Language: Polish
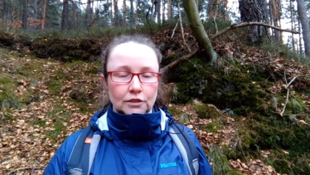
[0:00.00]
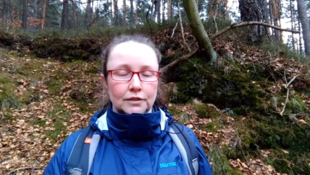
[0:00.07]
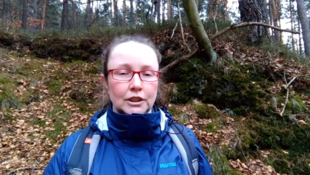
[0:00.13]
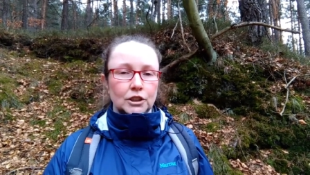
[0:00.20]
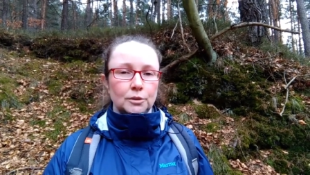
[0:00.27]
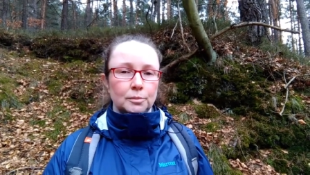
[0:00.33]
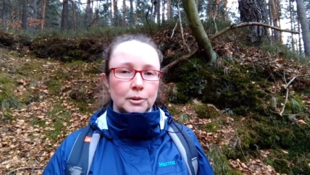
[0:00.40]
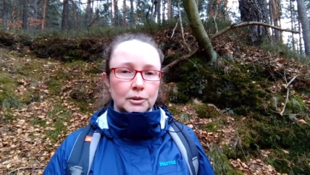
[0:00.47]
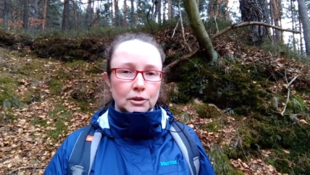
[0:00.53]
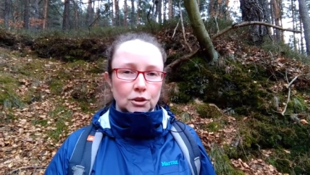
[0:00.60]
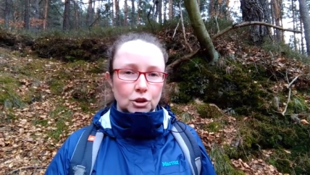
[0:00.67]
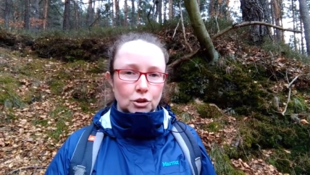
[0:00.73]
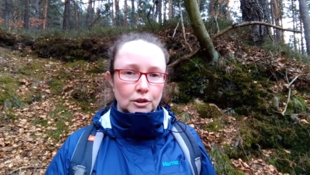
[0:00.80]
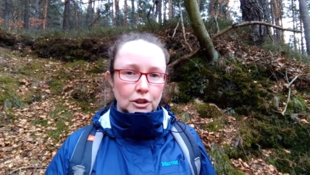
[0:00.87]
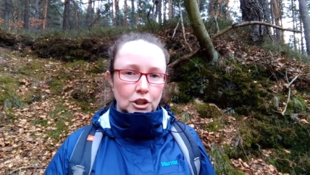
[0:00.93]
właśnie pomiędzy
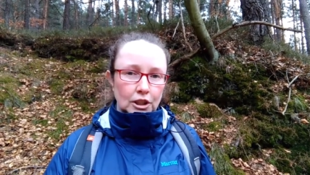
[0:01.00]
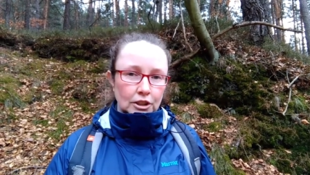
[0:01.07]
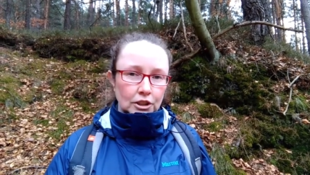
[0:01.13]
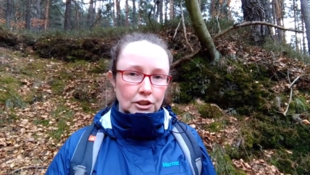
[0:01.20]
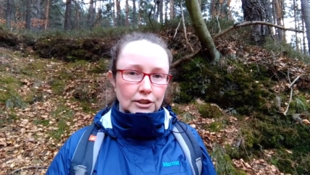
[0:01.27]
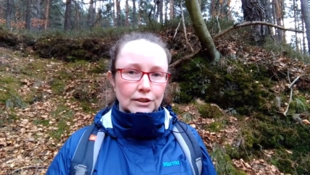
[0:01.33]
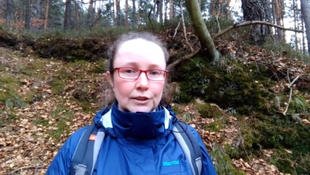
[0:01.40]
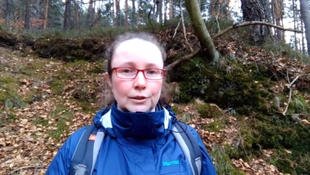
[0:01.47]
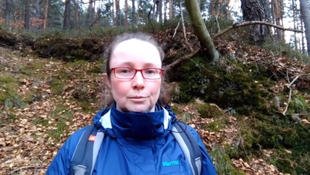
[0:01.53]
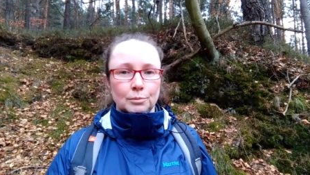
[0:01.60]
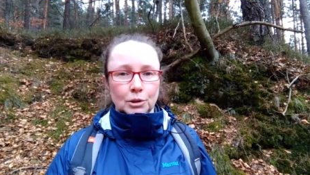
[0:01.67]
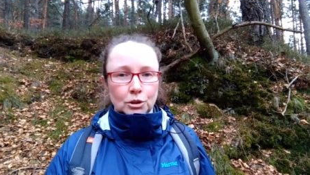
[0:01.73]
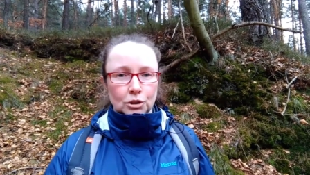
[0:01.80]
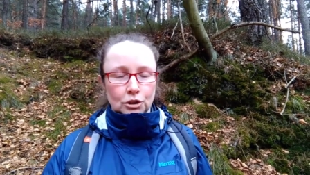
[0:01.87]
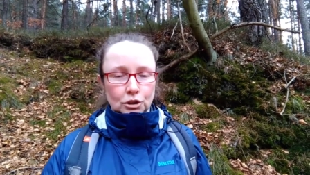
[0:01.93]
40
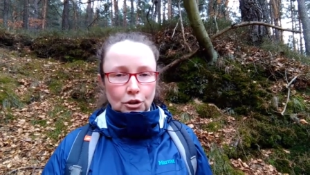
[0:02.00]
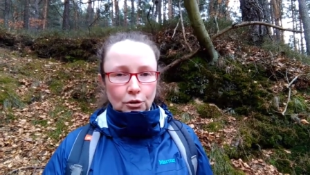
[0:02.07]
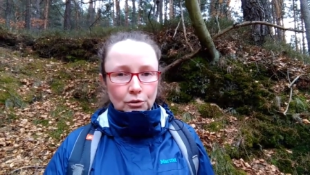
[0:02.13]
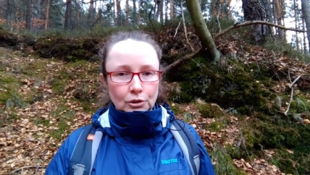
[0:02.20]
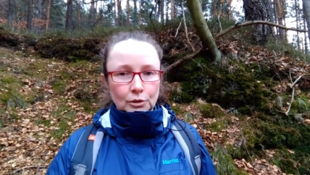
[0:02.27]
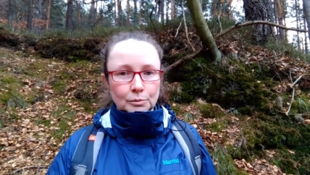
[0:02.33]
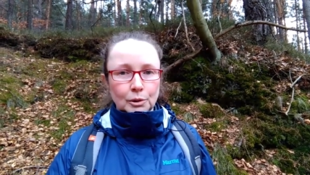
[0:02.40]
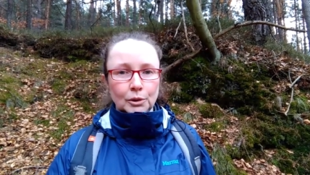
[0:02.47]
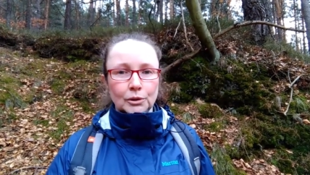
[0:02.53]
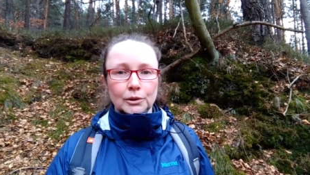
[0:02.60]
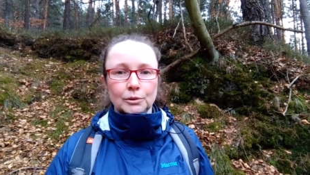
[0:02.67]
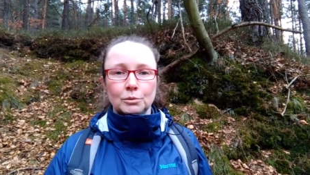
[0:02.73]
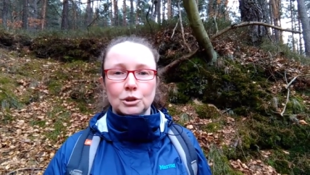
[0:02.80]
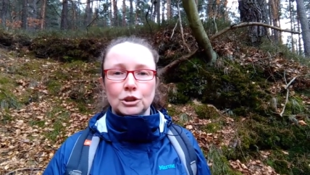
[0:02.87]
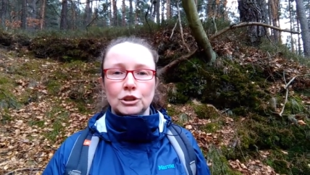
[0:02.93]
50
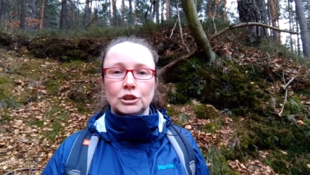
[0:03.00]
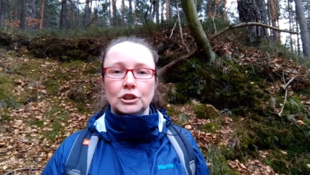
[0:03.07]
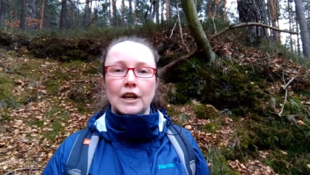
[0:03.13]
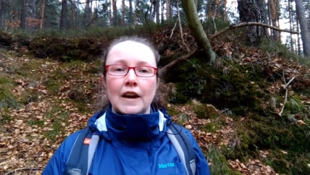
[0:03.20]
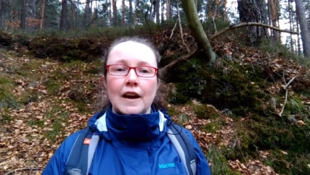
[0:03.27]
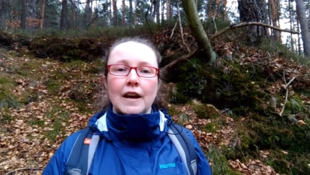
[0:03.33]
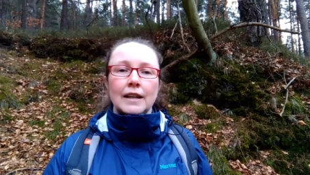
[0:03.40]
rokiem życia.